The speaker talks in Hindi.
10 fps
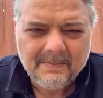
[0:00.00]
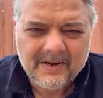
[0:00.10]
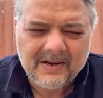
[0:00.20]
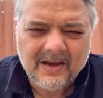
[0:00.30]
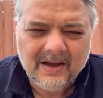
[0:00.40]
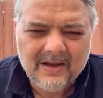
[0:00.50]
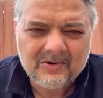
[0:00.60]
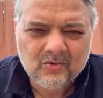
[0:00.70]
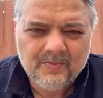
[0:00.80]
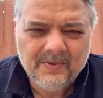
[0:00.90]
पन्ना
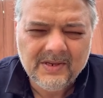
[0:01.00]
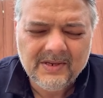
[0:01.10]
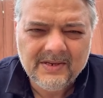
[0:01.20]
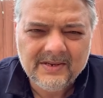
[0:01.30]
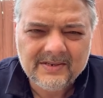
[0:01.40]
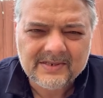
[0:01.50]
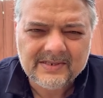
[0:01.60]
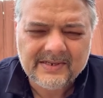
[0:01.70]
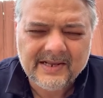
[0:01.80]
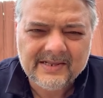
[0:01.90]
रूबी इसके
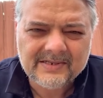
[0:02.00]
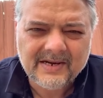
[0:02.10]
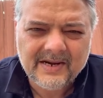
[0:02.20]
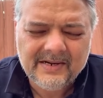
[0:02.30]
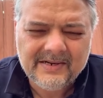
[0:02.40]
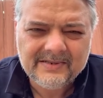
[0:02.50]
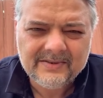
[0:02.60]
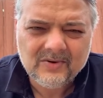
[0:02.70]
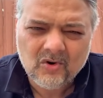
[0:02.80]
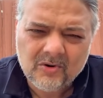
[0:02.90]
अंदर टेंजनाइट
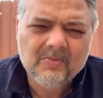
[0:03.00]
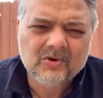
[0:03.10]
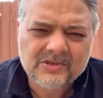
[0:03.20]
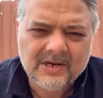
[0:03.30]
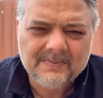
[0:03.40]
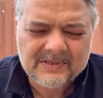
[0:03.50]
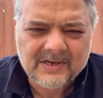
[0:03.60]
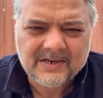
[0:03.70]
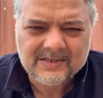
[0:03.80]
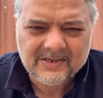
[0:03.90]
और भी बहुत सारे
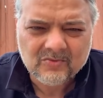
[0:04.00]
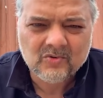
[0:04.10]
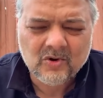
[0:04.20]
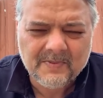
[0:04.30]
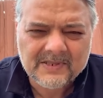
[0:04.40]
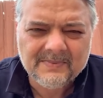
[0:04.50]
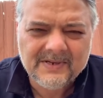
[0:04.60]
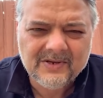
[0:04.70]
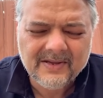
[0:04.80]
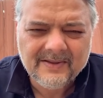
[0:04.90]
पत्थर कटते हैं तुम लोगों को पता
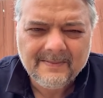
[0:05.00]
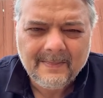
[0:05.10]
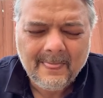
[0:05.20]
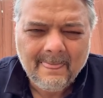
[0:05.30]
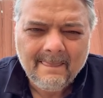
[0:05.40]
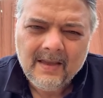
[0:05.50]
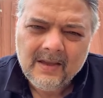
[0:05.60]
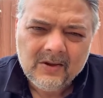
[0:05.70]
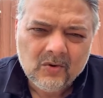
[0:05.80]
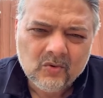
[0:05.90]
भी नहीं है
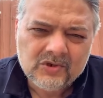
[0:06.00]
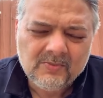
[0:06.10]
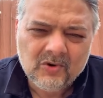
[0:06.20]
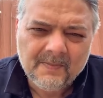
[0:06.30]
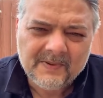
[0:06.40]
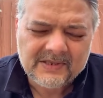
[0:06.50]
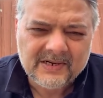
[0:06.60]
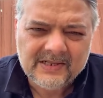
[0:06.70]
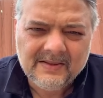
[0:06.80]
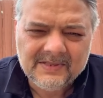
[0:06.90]
उनसे बोलो पत्थर
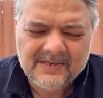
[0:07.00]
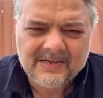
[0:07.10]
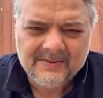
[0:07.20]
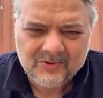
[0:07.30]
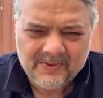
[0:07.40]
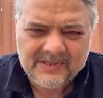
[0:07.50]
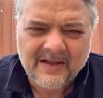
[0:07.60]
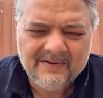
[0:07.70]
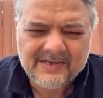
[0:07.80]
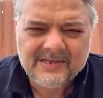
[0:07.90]
खरीदना बंद कर दे मैं तुम्हें
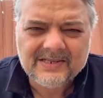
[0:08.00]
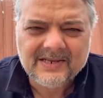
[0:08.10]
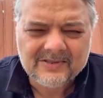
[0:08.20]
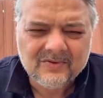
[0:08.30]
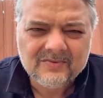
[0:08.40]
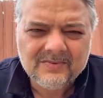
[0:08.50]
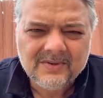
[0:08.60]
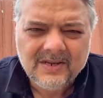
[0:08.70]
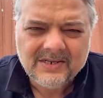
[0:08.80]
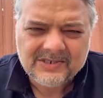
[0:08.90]
दावे के साथ कहता हूँ
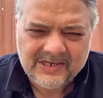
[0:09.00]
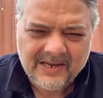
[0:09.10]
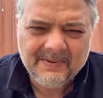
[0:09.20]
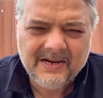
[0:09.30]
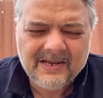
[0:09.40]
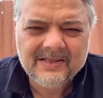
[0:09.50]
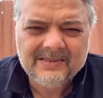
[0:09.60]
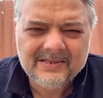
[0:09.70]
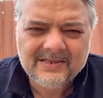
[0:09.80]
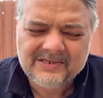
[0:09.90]
छह महीने के
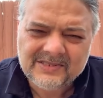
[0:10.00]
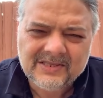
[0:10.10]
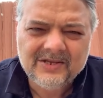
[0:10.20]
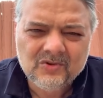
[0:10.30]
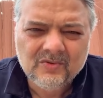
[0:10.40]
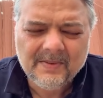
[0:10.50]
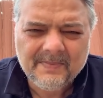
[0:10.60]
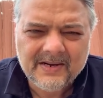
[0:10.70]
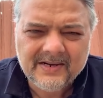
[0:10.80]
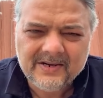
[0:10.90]
अंदर अंदर जितने हिंदू
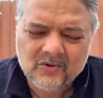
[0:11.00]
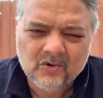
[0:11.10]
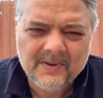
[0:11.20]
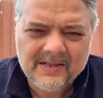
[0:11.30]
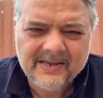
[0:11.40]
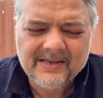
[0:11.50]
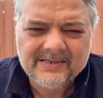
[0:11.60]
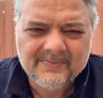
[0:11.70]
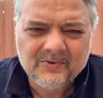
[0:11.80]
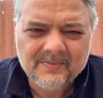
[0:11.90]
व्यापारी है ना रोड पे आ जाएंगे
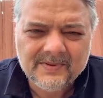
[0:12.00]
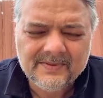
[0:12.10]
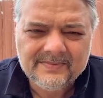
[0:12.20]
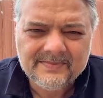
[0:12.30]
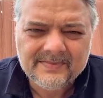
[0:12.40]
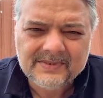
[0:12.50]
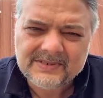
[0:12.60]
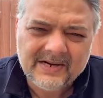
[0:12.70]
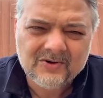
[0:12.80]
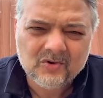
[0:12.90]
जयपुर में
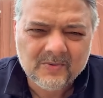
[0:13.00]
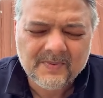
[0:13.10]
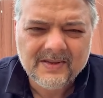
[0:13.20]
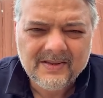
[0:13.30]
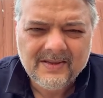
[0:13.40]
सारे रोड पे